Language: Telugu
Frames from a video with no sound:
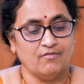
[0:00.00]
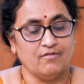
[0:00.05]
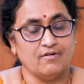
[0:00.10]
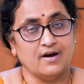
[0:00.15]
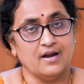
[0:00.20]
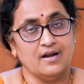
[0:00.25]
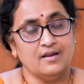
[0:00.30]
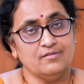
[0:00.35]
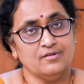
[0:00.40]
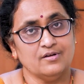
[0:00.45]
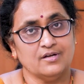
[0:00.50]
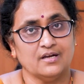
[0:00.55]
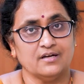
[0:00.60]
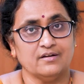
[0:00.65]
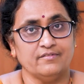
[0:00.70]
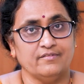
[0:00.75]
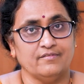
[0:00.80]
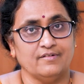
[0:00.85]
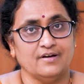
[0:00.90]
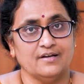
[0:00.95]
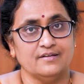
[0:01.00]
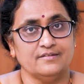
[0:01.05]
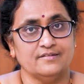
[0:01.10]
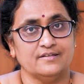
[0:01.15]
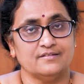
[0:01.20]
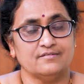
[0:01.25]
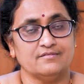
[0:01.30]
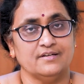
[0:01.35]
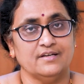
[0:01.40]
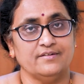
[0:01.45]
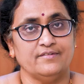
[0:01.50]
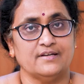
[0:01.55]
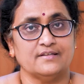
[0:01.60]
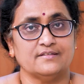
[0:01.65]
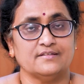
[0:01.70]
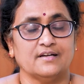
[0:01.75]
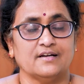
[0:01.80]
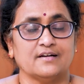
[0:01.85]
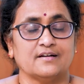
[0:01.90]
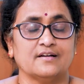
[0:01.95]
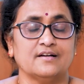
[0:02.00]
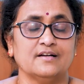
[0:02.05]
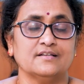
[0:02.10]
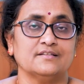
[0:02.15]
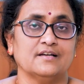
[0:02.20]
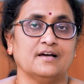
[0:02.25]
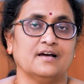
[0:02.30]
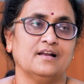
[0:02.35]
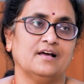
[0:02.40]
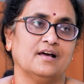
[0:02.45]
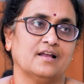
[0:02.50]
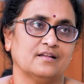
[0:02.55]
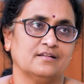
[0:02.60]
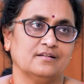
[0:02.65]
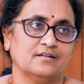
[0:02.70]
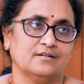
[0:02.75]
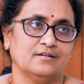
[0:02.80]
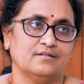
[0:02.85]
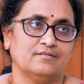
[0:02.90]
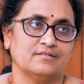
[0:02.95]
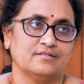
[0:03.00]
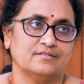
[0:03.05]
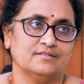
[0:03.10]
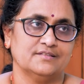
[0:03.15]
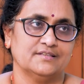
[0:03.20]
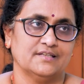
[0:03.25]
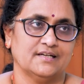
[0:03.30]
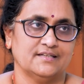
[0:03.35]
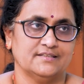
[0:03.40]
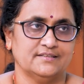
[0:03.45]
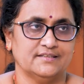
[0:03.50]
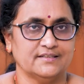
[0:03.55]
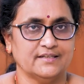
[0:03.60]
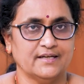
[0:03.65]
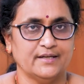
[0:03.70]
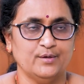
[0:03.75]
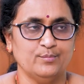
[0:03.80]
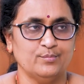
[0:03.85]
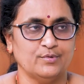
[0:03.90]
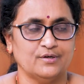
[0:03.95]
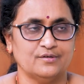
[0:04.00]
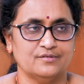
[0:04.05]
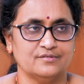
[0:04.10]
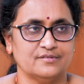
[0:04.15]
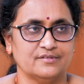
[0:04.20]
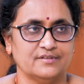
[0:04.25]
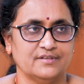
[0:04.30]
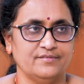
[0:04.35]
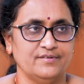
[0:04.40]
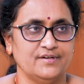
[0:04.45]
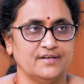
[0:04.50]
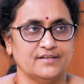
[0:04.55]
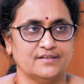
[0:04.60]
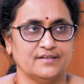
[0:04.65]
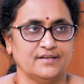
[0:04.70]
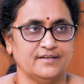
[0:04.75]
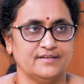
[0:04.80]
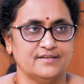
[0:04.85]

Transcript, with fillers: వాళ్ళతో కనుక వివాహం చేసుకుంటే వీళ్ళ చక్క చాలా ఆనందంగా ఉంటుంది సహజంగానే బాగుంటుంది వీళ్ళు